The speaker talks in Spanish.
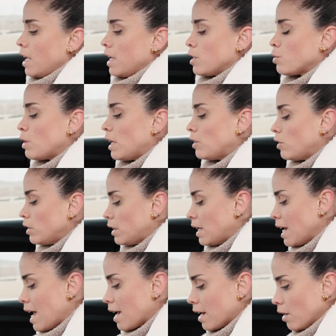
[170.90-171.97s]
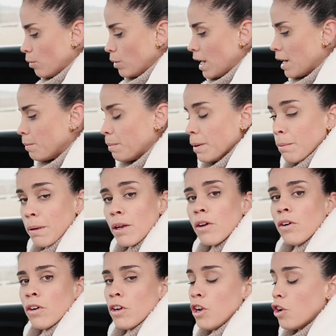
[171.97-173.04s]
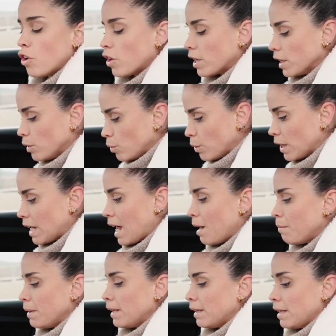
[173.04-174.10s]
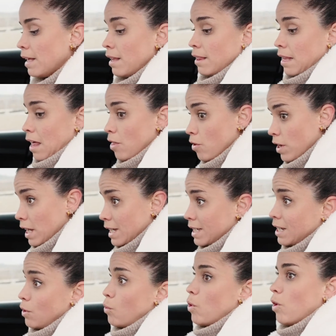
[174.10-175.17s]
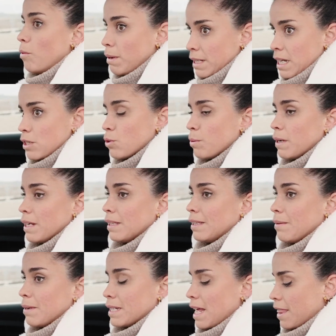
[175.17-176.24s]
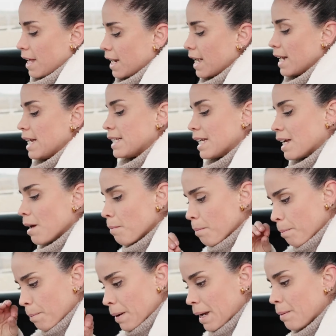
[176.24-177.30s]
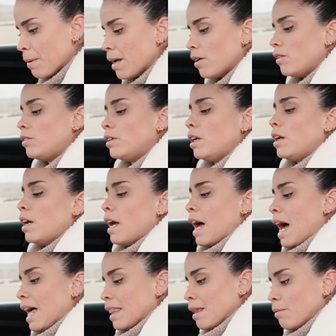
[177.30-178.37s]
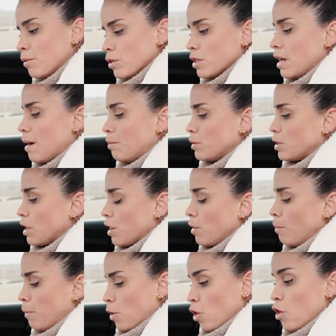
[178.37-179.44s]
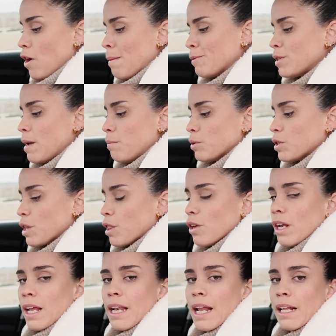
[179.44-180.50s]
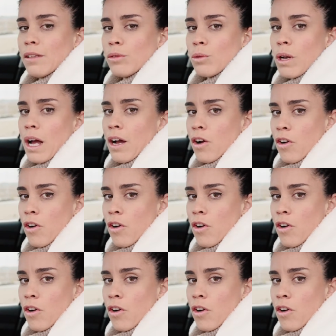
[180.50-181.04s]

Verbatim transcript: Es una tontería regular primero longitudinalmente, dado que si luego vas a subir te vas a acercar, así que primero hacemos la posición, colocamos la posición en la altura